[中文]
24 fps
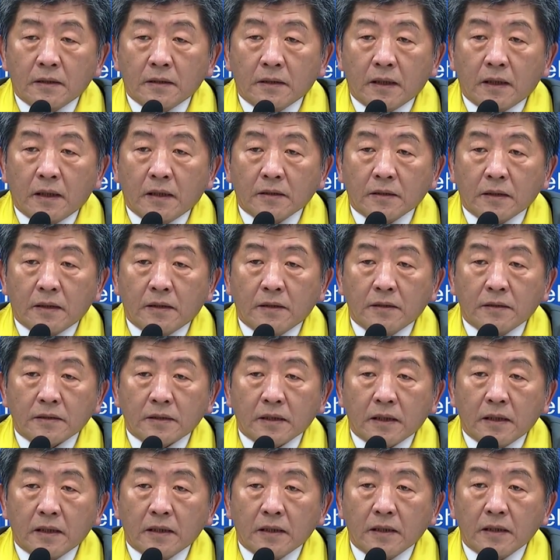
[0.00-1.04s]
那然后
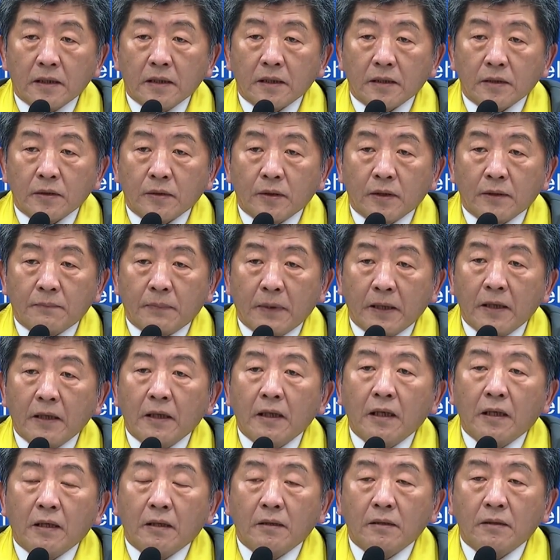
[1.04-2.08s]
在一月八
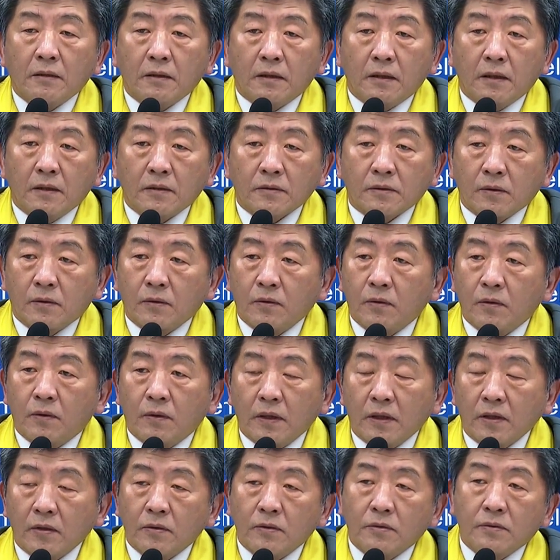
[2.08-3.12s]
号，哈，从
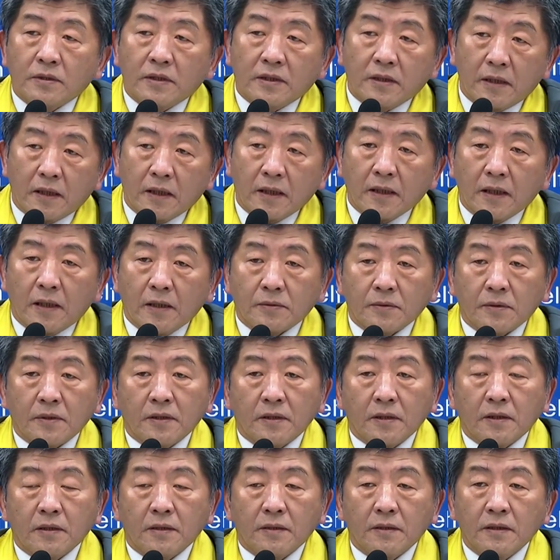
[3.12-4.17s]
回顾起来，他觉
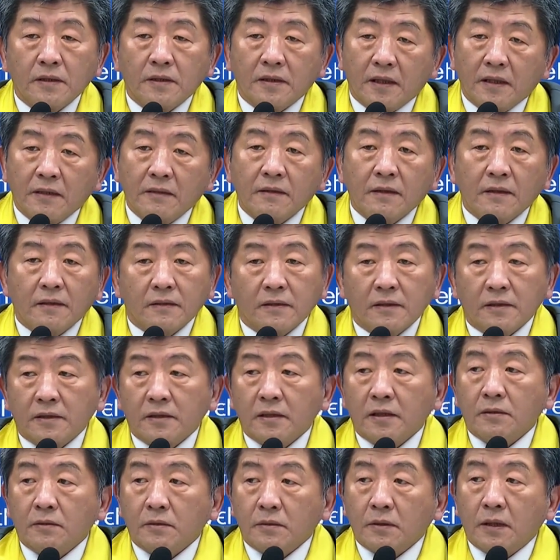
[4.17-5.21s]
得有一点点的
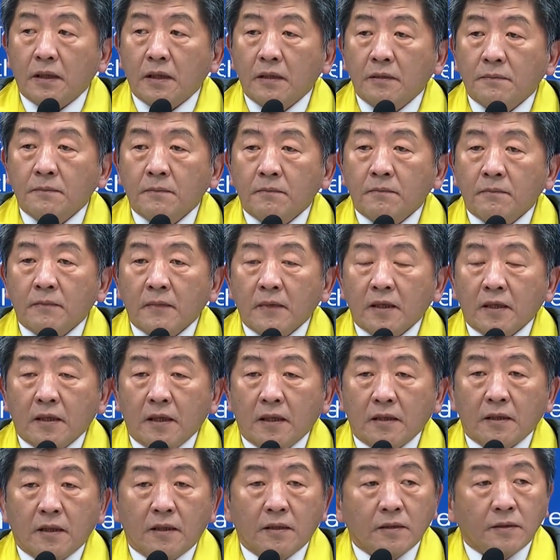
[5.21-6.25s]
症状，
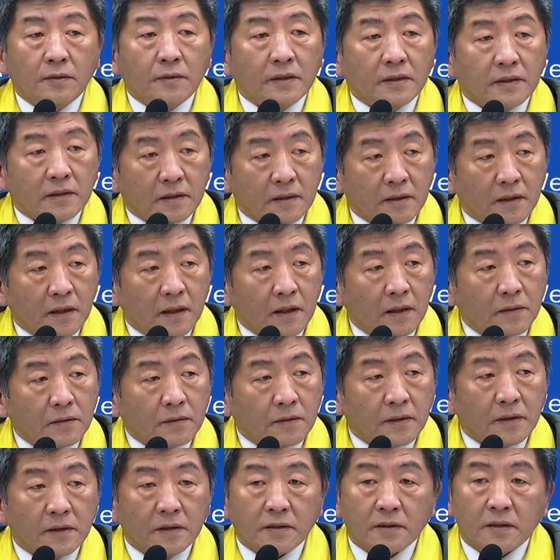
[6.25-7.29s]
那到一月十号，
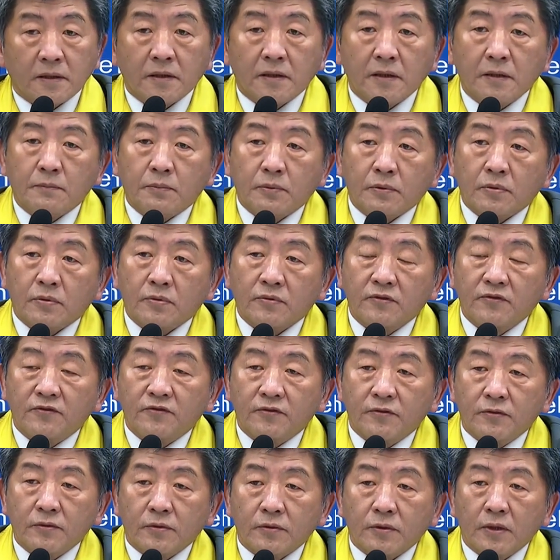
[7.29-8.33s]
觉得身体不舒
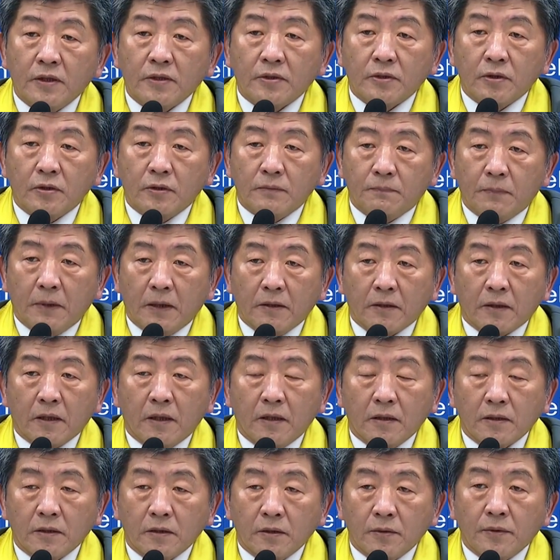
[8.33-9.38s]
服，所以就报
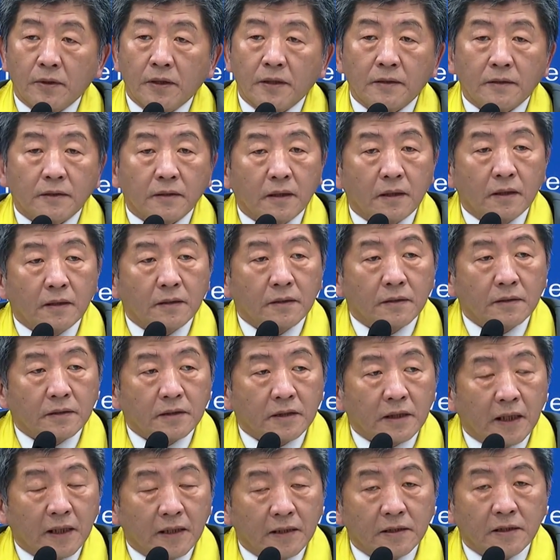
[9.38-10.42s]
告医院，然后
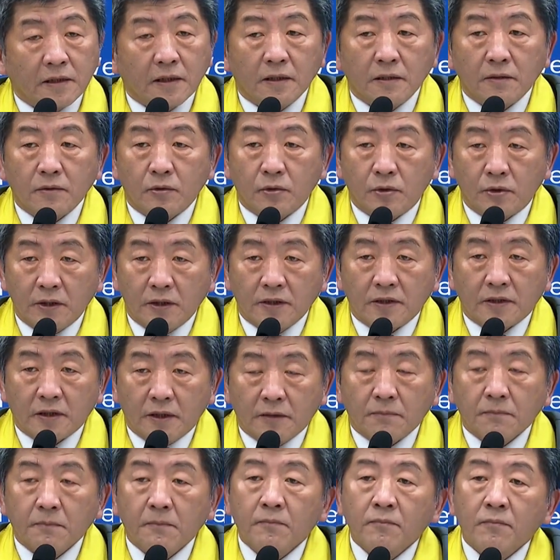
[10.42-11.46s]
裁剪确诊。